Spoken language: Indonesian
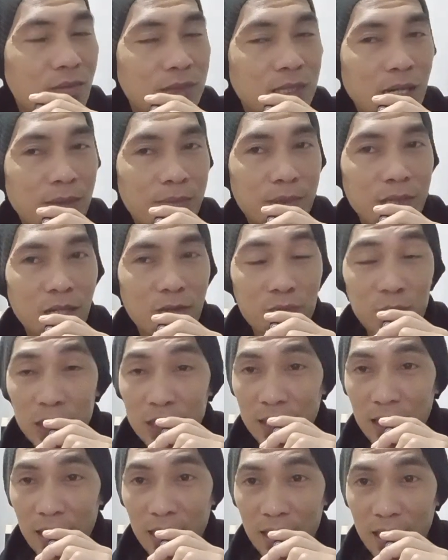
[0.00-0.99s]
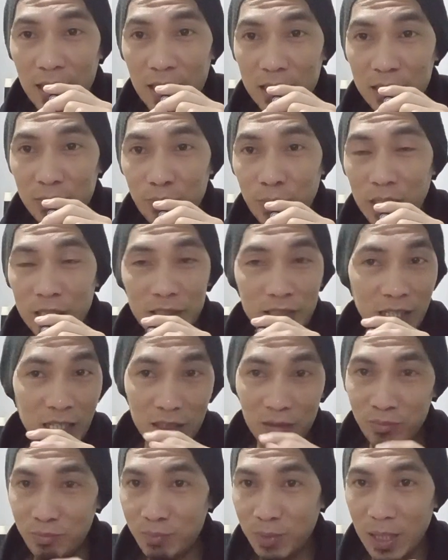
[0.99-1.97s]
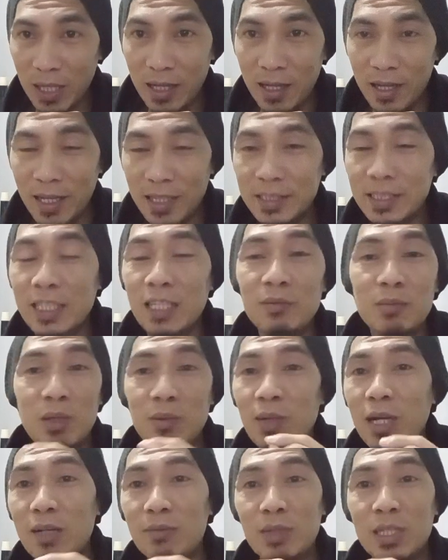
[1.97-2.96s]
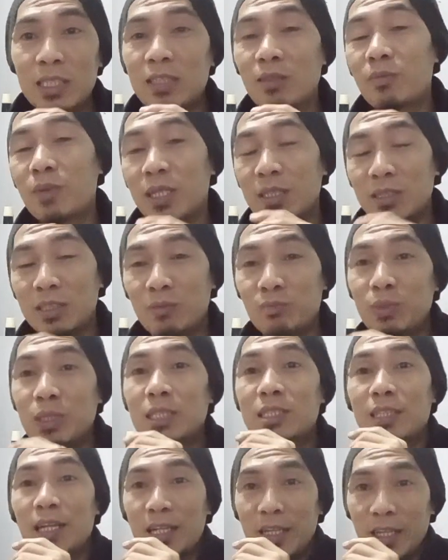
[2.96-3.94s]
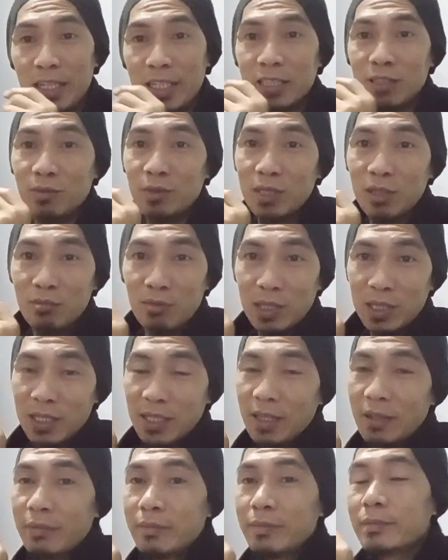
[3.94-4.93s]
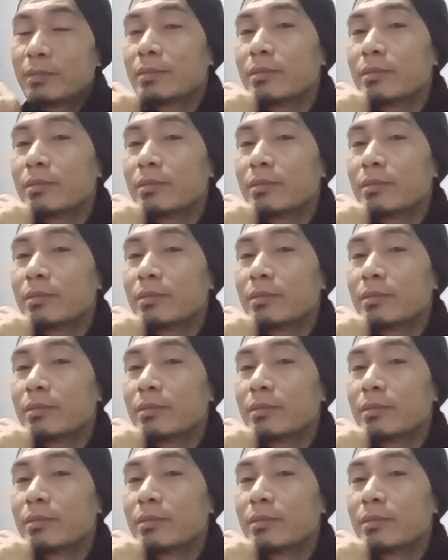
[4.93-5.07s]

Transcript: visa apa ya visa spesial pas ya kan berbagai macam macam visa ya kan teman-teman ya